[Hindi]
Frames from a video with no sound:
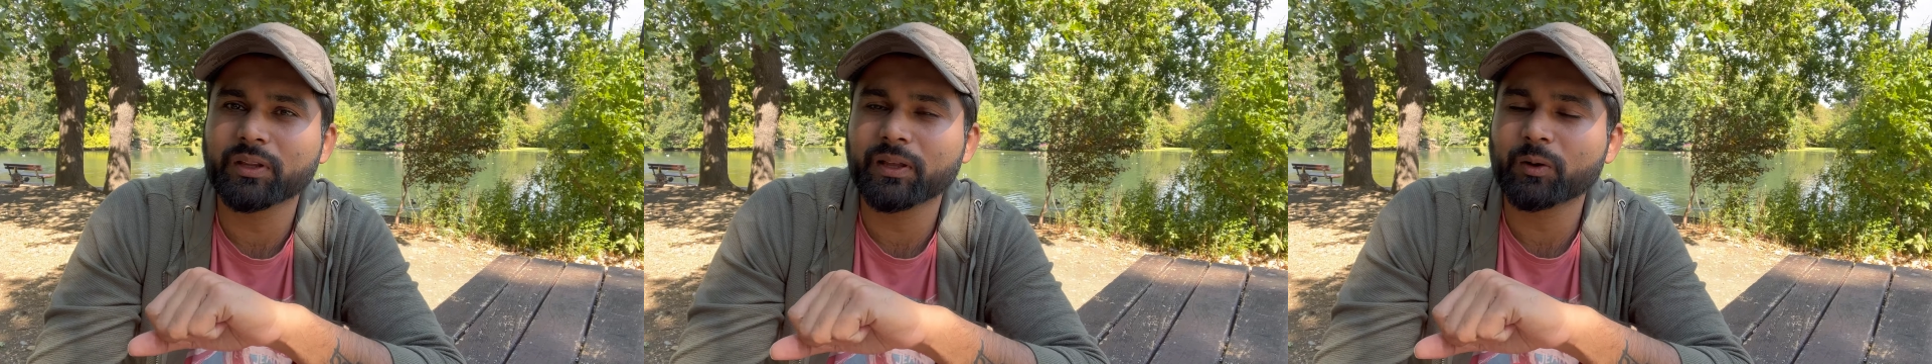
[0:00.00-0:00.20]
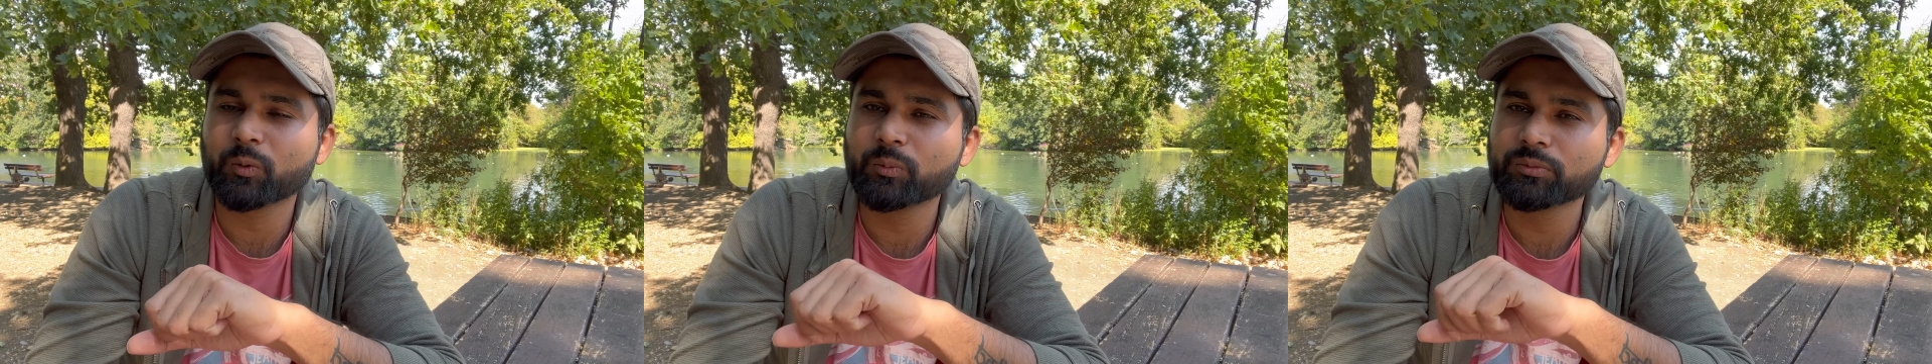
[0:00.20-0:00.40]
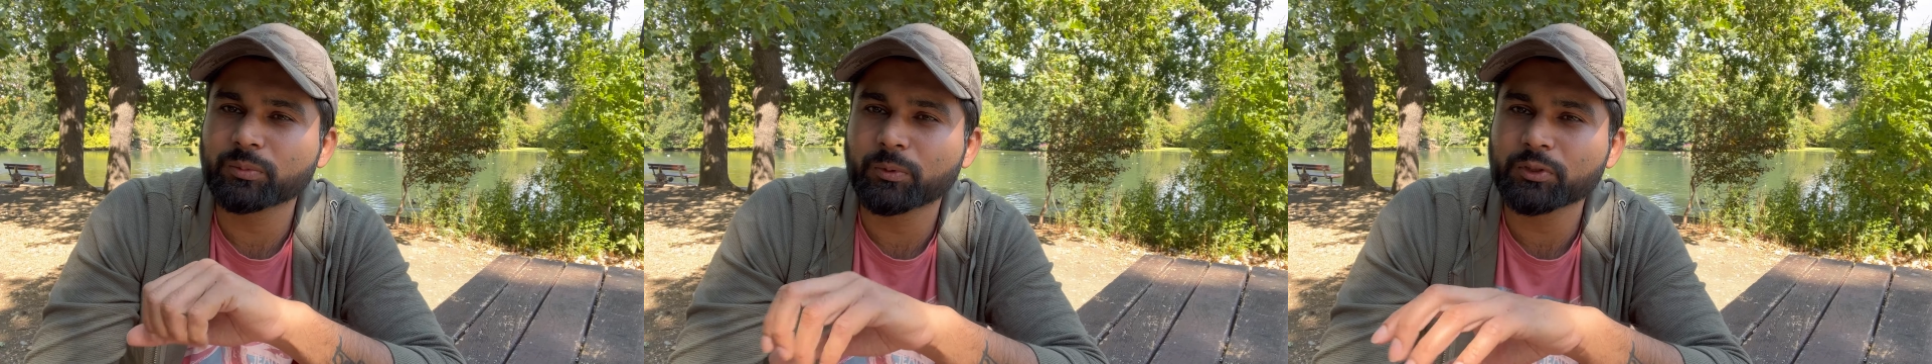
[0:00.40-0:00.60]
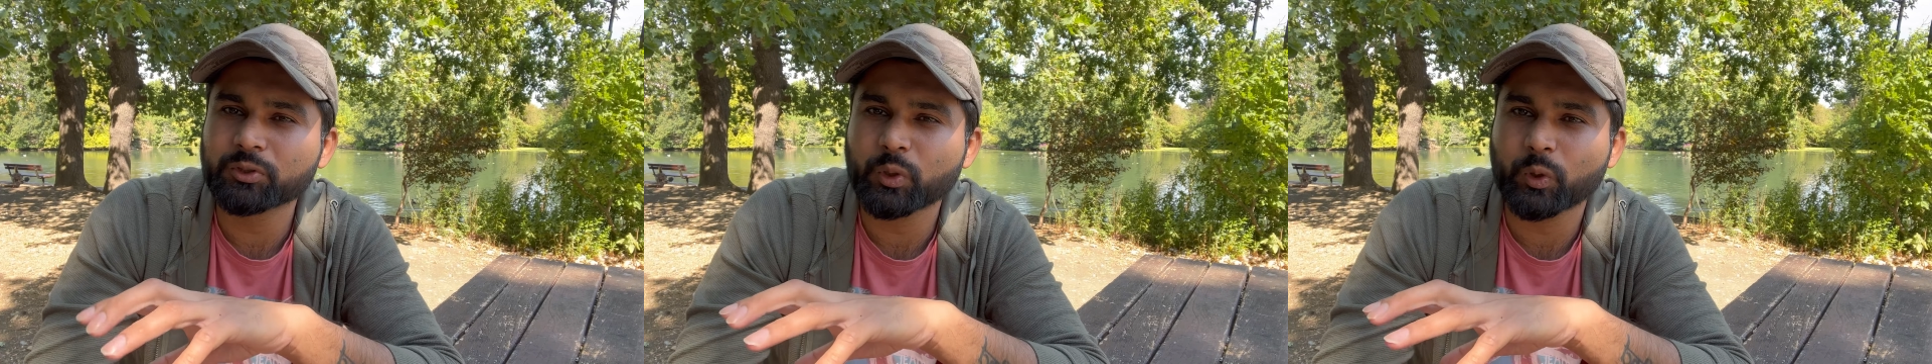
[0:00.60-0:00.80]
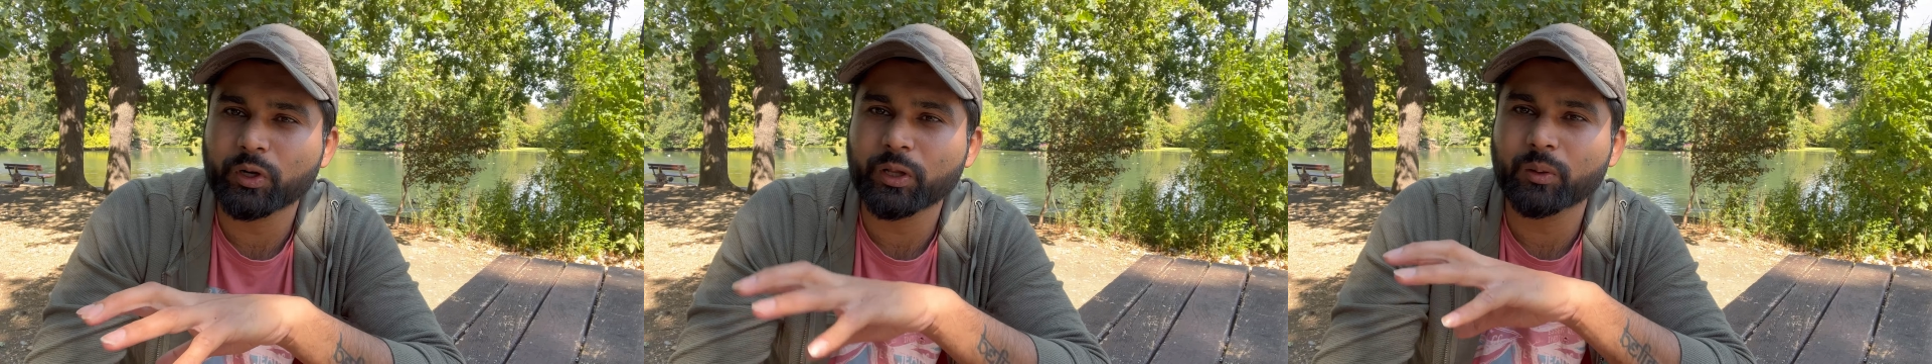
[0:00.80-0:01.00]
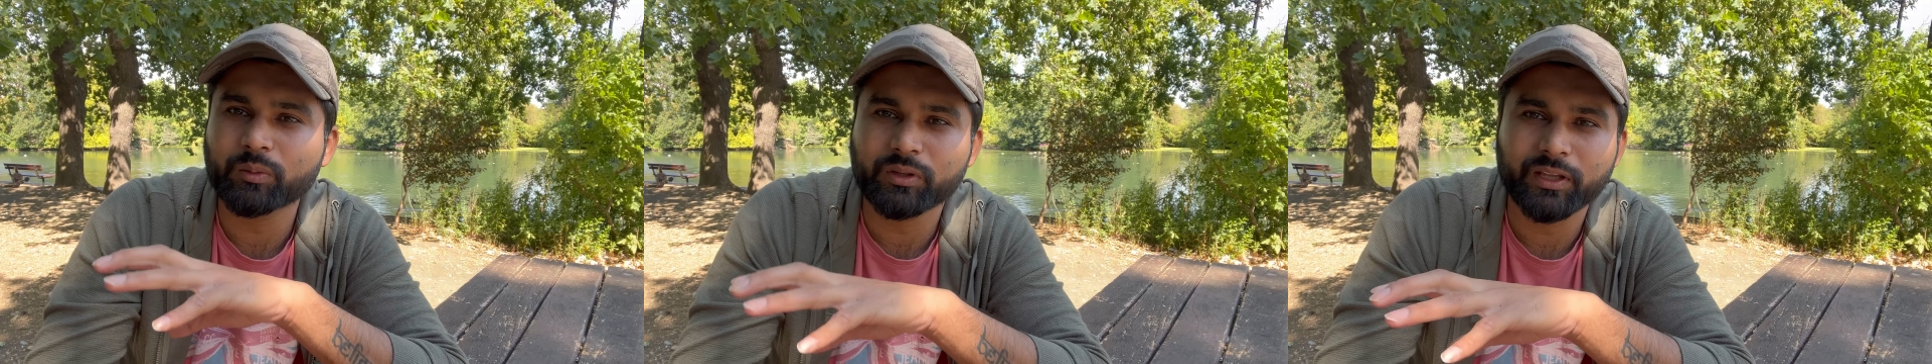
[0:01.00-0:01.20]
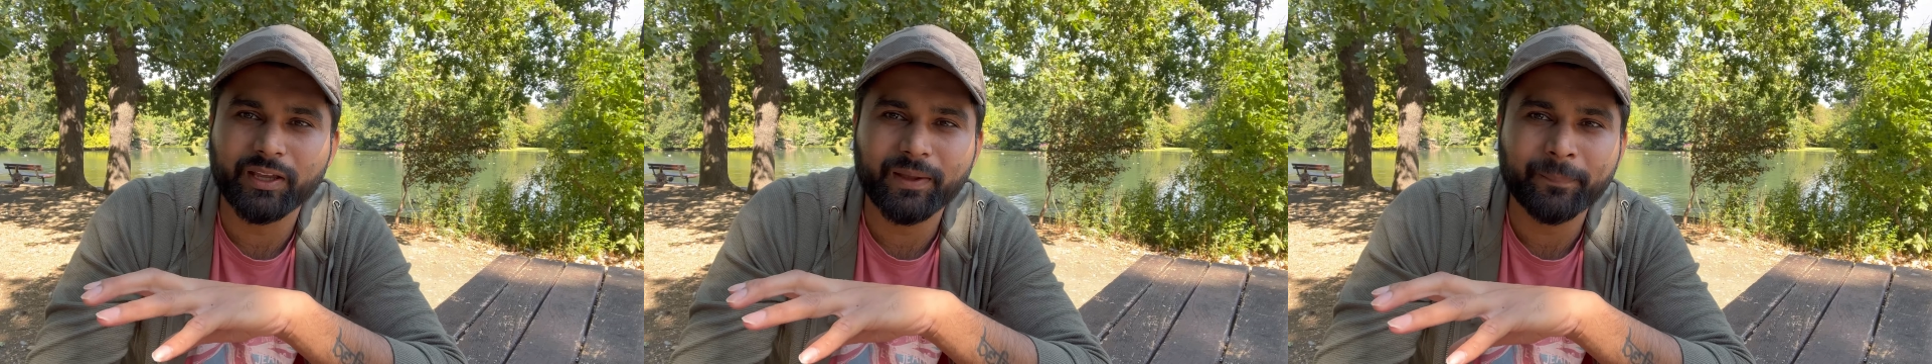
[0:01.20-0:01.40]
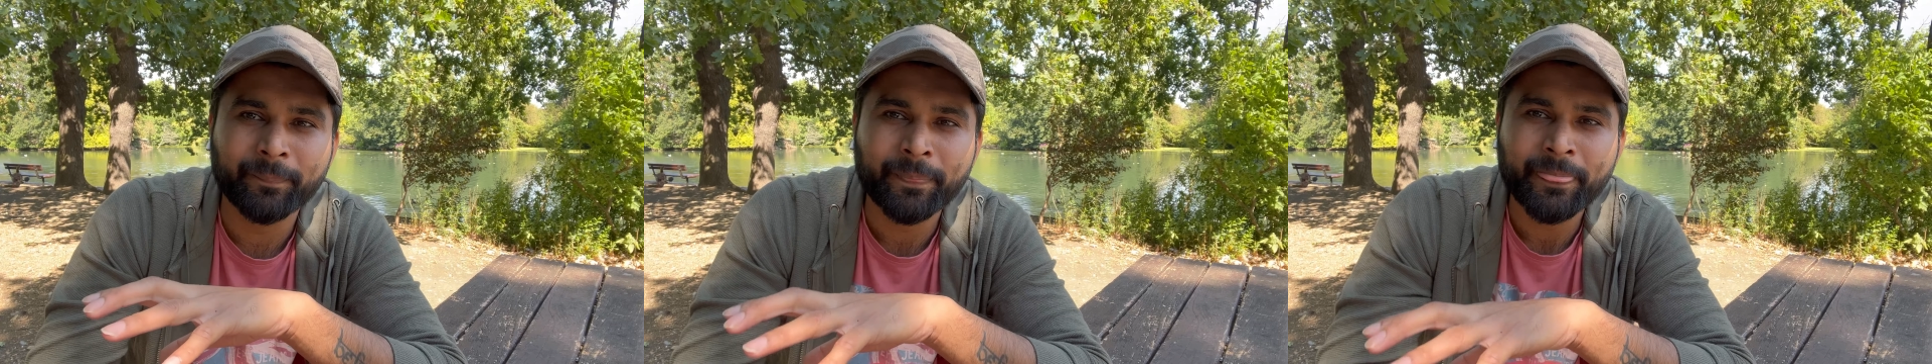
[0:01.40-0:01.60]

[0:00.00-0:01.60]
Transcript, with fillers: हैं रूम्स बहुत छोटे होते हैं